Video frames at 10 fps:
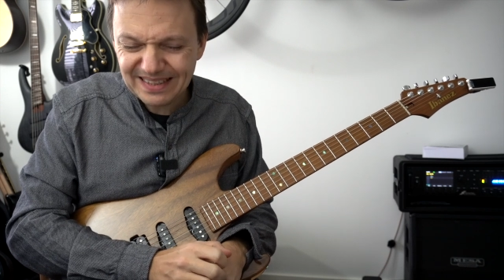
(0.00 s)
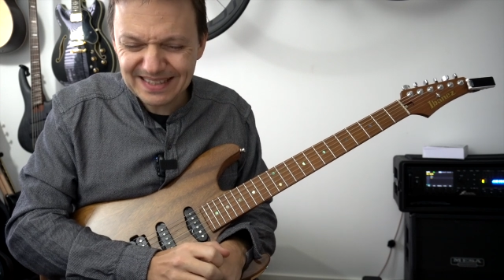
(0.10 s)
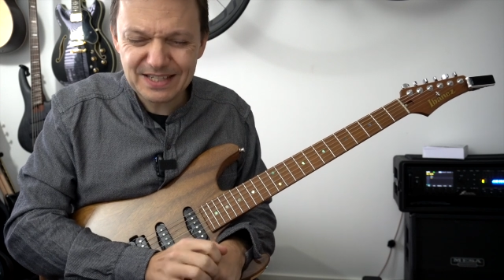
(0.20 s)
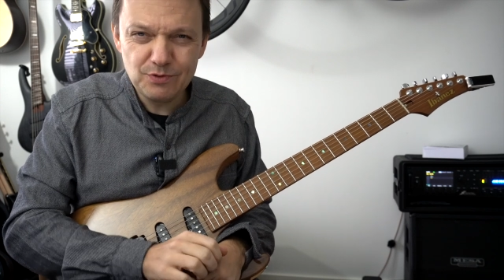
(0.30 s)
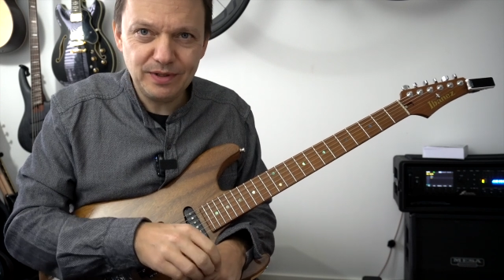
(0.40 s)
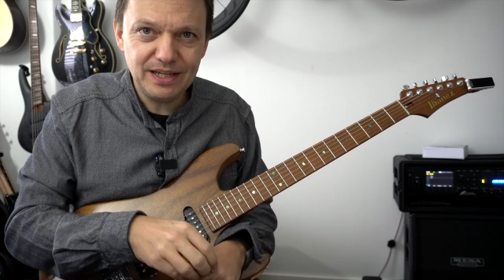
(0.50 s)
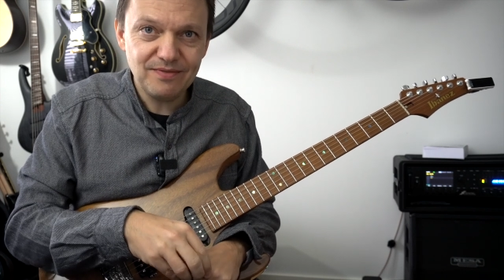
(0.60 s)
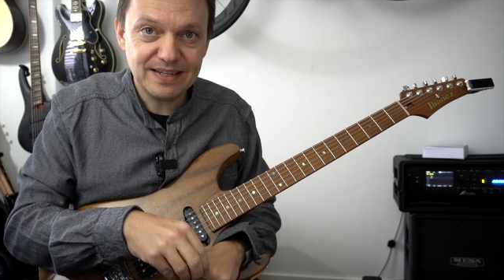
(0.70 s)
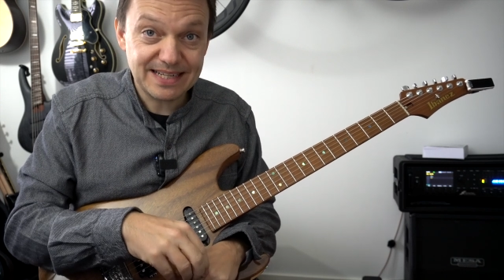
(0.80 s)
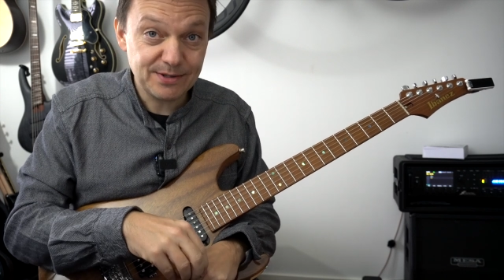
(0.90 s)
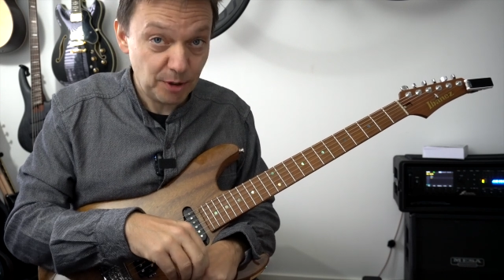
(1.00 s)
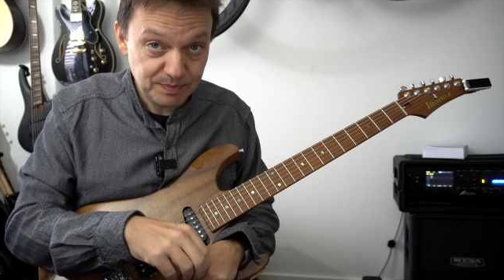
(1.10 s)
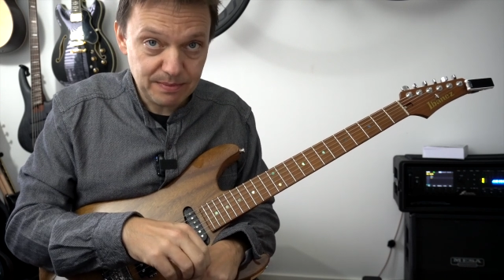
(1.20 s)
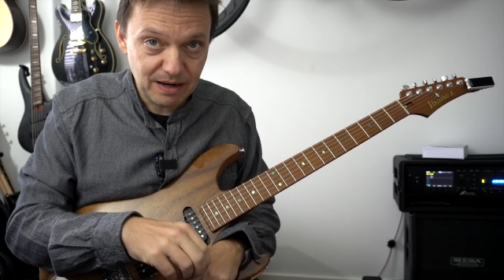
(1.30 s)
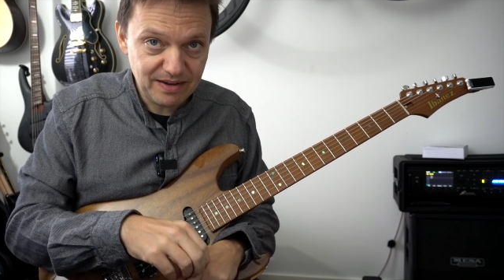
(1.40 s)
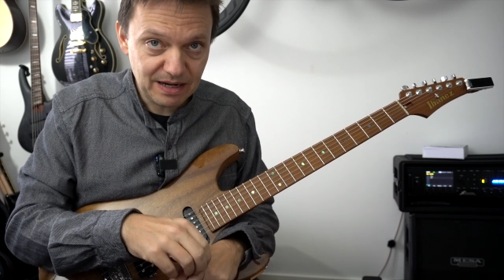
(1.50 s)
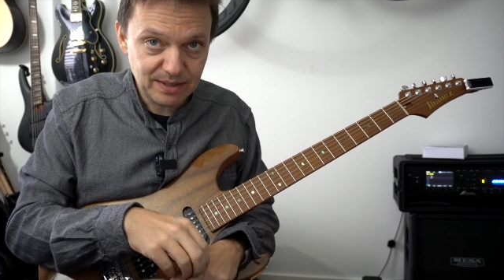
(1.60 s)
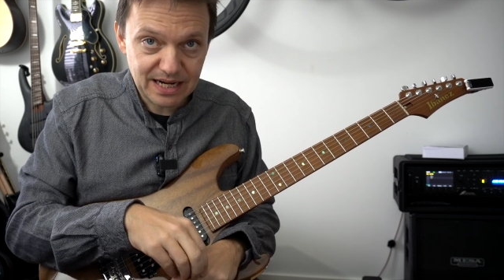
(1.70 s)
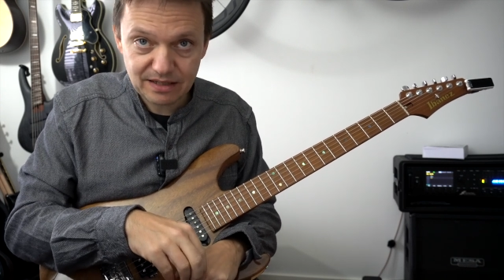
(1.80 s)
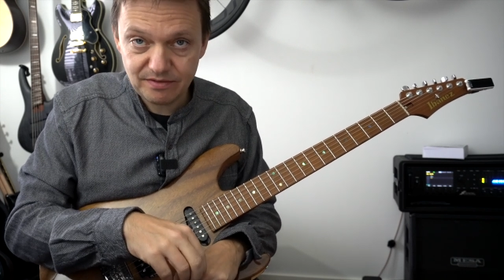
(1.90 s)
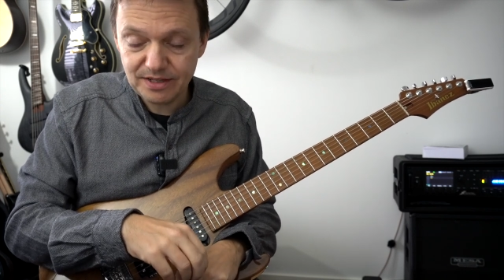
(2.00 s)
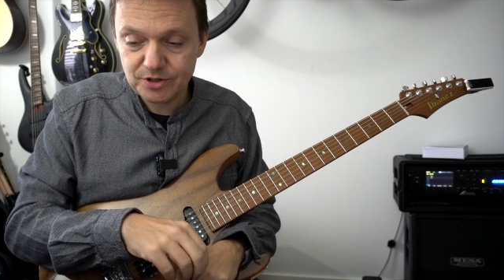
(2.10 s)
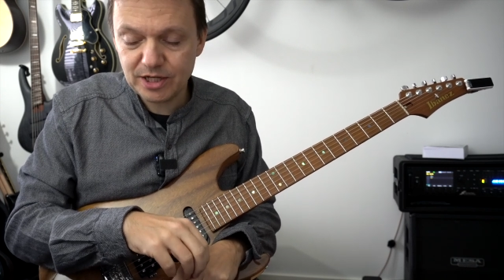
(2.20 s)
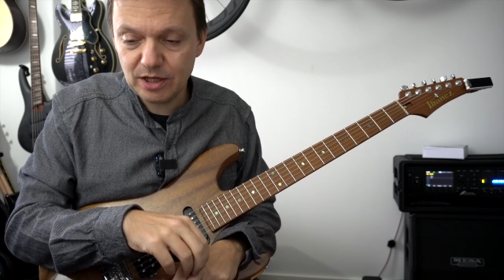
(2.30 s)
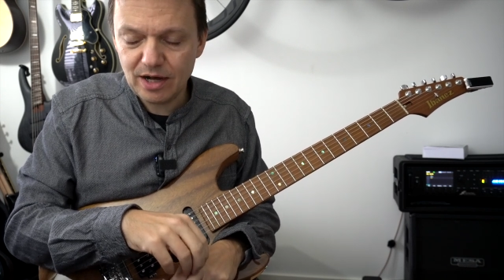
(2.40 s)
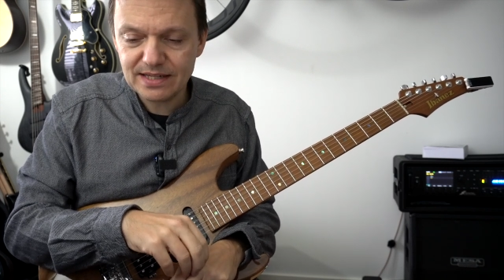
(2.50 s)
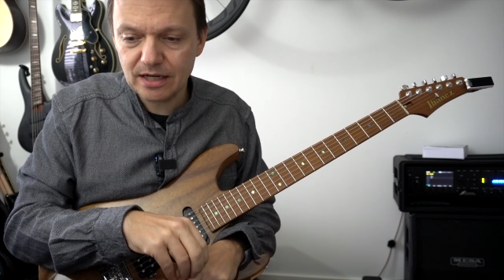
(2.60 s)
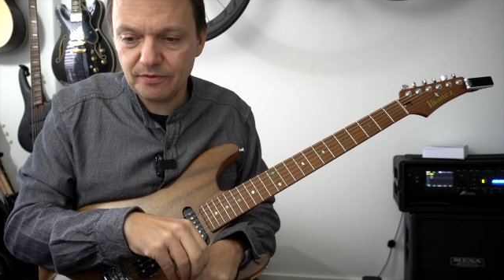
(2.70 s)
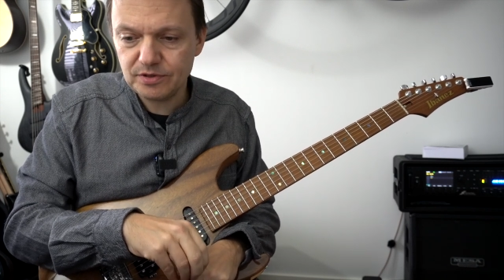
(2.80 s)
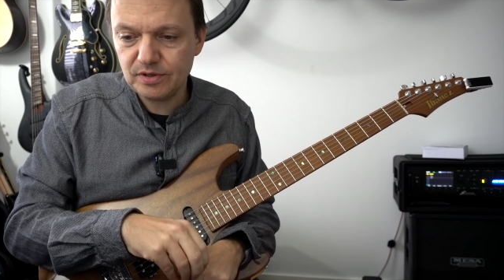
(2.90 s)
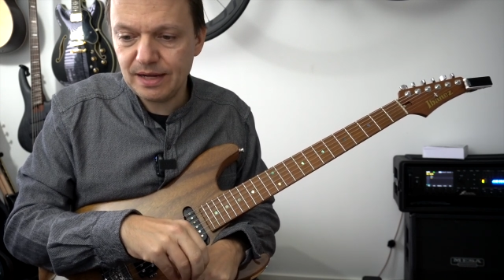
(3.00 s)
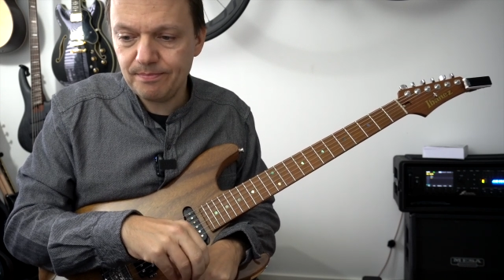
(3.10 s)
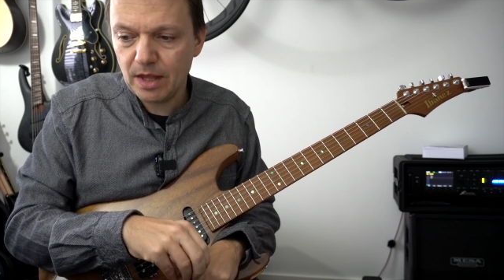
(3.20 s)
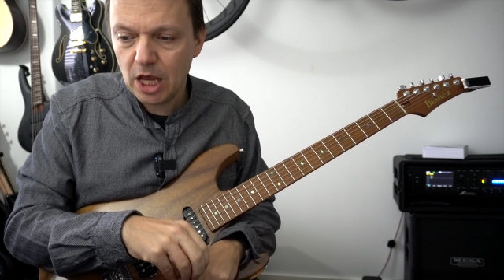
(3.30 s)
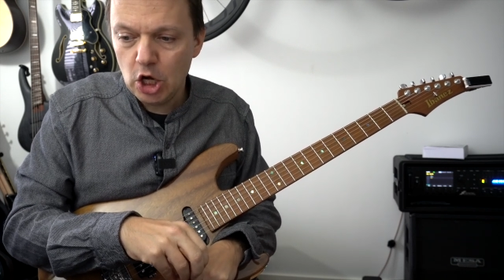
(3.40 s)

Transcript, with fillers: Das ist nur ein Hinweis. Also optimal wäre mit 48 Kilohertz aufzunehmen.